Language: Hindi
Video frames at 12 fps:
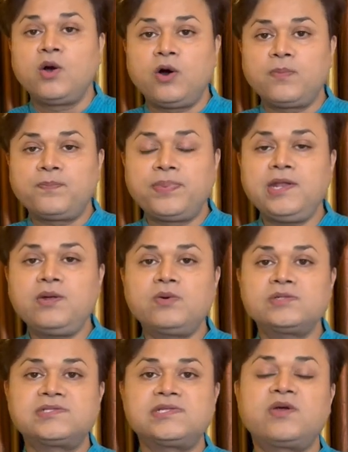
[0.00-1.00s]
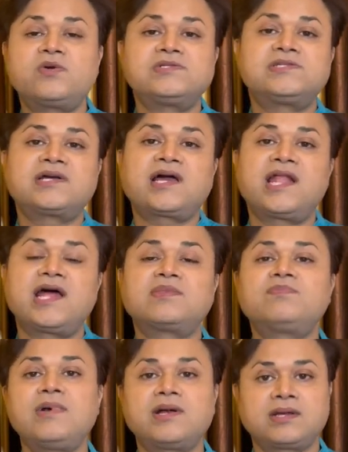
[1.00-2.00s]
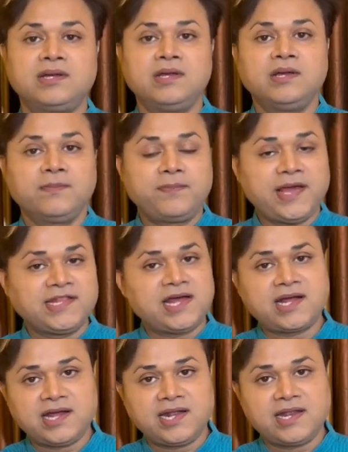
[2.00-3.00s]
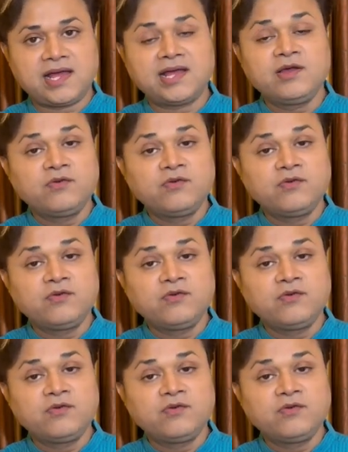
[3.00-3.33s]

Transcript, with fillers: और फिर उससे कुछ सकारात्मक पैदा करना